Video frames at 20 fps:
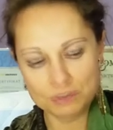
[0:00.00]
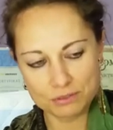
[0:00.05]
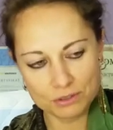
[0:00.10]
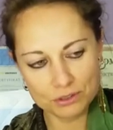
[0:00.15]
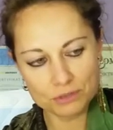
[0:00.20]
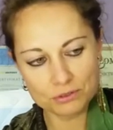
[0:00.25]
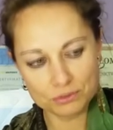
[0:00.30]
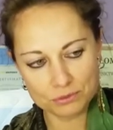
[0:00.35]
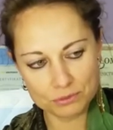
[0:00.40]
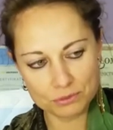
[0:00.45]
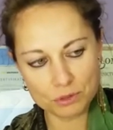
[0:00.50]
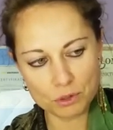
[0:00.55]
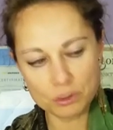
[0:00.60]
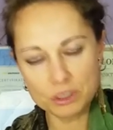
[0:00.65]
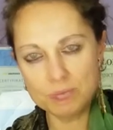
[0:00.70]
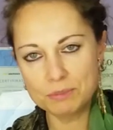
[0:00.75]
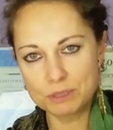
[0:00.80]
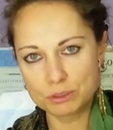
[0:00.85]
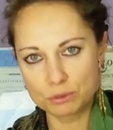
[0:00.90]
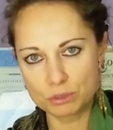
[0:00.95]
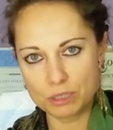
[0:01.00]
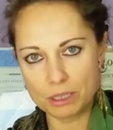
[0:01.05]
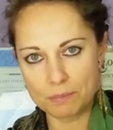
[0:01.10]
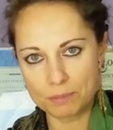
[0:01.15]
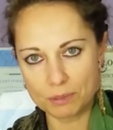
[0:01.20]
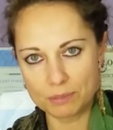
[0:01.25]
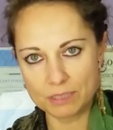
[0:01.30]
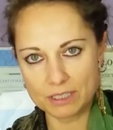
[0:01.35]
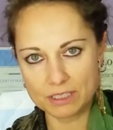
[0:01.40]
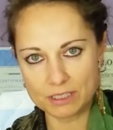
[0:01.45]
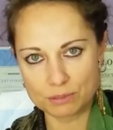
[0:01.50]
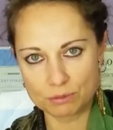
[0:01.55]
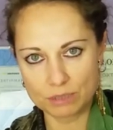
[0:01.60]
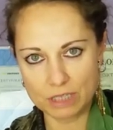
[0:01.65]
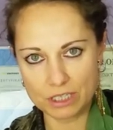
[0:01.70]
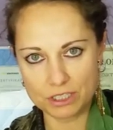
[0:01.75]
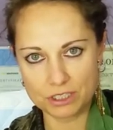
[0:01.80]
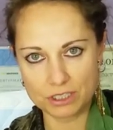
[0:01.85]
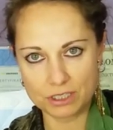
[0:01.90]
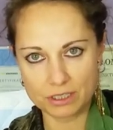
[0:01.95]
no to imituje promienie
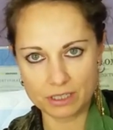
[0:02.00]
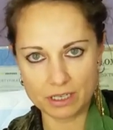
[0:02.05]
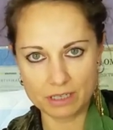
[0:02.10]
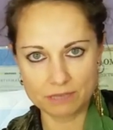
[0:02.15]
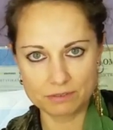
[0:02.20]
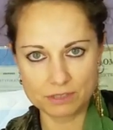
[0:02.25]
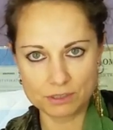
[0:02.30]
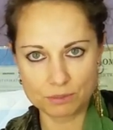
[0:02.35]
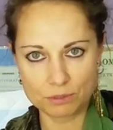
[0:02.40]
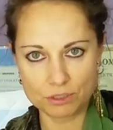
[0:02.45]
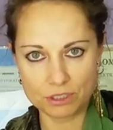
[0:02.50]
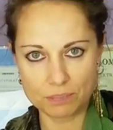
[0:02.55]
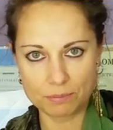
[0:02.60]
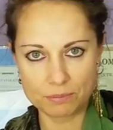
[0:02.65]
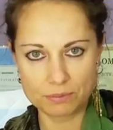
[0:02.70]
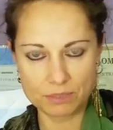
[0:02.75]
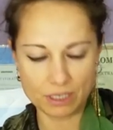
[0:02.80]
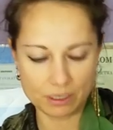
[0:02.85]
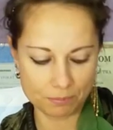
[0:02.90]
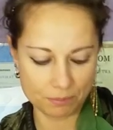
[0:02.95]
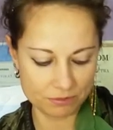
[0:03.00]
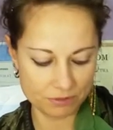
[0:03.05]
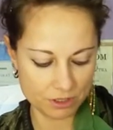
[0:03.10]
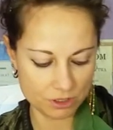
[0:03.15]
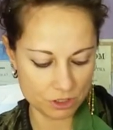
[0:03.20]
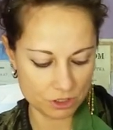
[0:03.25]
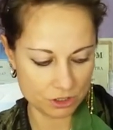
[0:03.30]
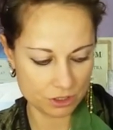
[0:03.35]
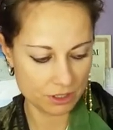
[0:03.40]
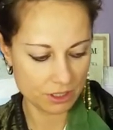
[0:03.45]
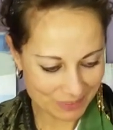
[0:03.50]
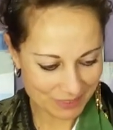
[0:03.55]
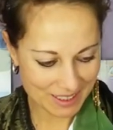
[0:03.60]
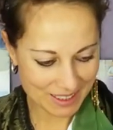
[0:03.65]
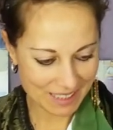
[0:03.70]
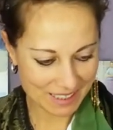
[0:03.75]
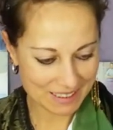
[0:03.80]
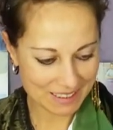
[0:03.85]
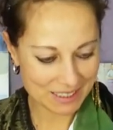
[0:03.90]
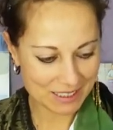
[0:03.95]
słoneczne, tak, więc można by tak powiedzieć.
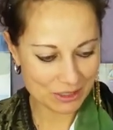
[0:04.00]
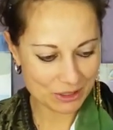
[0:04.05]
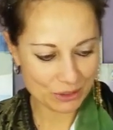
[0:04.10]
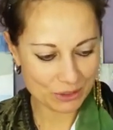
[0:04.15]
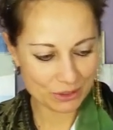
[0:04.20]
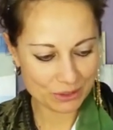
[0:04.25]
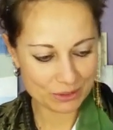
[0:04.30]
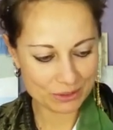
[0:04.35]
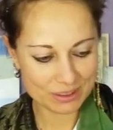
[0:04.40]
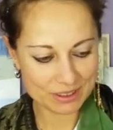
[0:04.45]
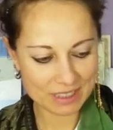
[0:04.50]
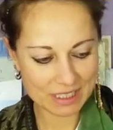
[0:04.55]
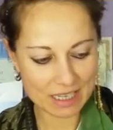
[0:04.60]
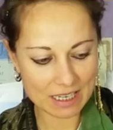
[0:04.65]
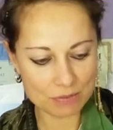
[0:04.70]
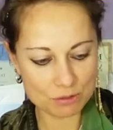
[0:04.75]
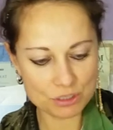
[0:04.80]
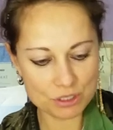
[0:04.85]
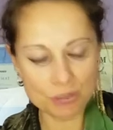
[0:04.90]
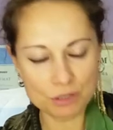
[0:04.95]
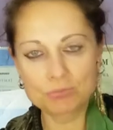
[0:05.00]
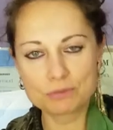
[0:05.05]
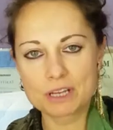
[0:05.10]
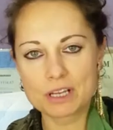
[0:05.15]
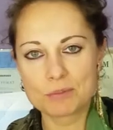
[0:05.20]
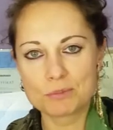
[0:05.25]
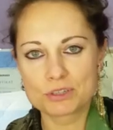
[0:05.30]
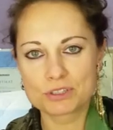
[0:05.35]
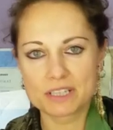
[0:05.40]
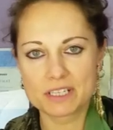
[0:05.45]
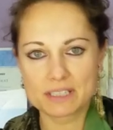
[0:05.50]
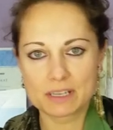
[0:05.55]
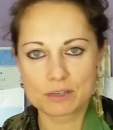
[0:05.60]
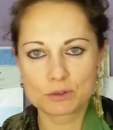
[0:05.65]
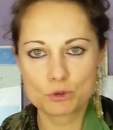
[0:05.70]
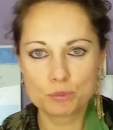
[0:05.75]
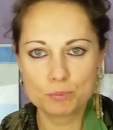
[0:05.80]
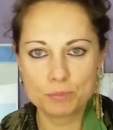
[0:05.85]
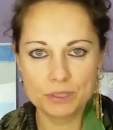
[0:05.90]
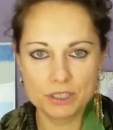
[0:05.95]
Dlatego taką żarówkę można
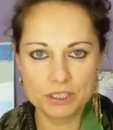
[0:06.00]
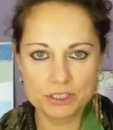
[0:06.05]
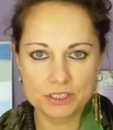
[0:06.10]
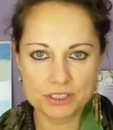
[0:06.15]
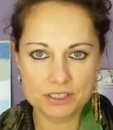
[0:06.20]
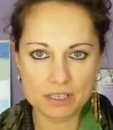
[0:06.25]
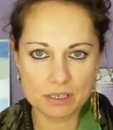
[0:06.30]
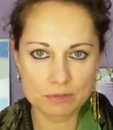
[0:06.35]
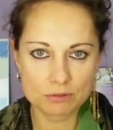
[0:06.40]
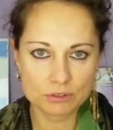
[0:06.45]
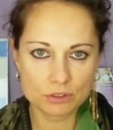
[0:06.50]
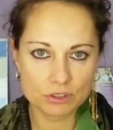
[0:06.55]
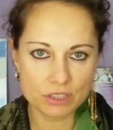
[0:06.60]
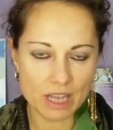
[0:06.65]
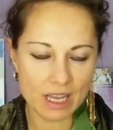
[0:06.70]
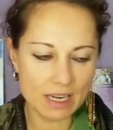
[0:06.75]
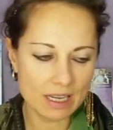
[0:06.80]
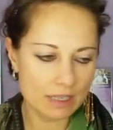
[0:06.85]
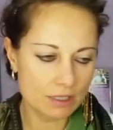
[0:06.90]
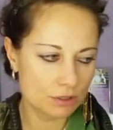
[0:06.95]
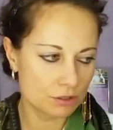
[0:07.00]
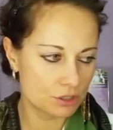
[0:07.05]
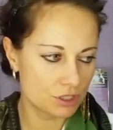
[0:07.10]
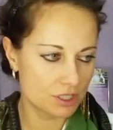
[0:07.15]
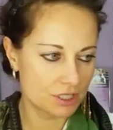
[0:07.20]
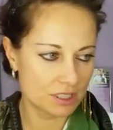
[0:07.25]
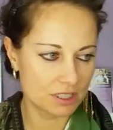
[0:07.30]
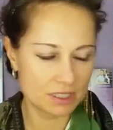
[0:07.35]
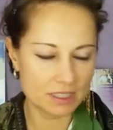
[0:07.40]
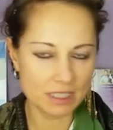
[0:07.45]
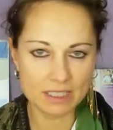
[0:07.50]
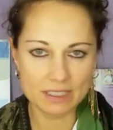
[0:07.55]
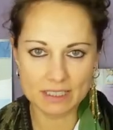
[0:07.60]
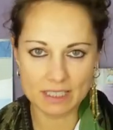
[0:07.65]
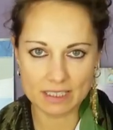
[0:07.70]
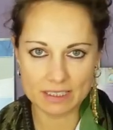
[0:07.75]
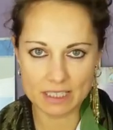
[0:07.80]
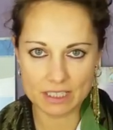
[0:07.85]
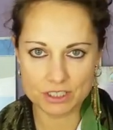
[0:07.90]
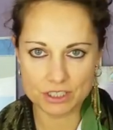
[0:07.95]
zakupić zarówno na Allegro, czy na
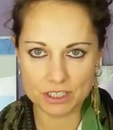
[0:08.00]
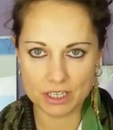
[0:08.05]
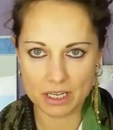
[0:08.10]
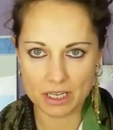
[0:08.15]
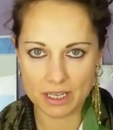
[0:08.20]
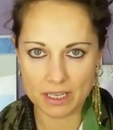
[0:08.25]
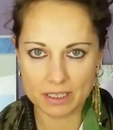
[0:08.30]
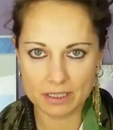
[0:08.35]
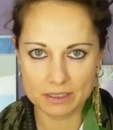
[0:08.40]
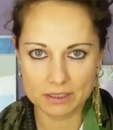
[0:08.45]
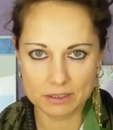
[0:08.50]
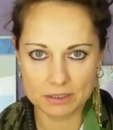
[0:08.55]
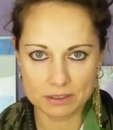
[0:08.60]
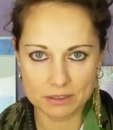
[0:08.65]
internecie,